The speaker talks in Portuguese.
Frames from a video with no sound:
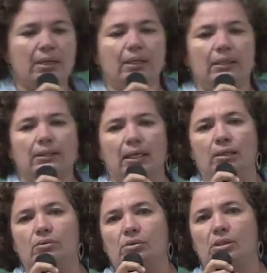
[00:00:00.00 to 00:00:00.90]

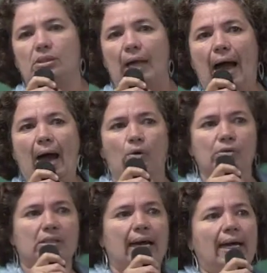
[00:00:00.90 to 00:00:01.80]
Então, a um
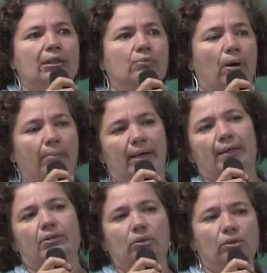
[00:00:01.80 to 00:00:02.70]
certo
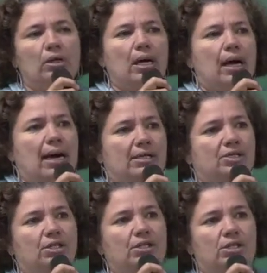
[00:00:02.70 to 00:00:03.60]
momento, a
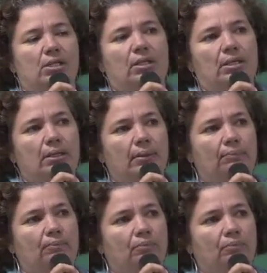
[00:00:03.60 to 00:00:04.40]
gente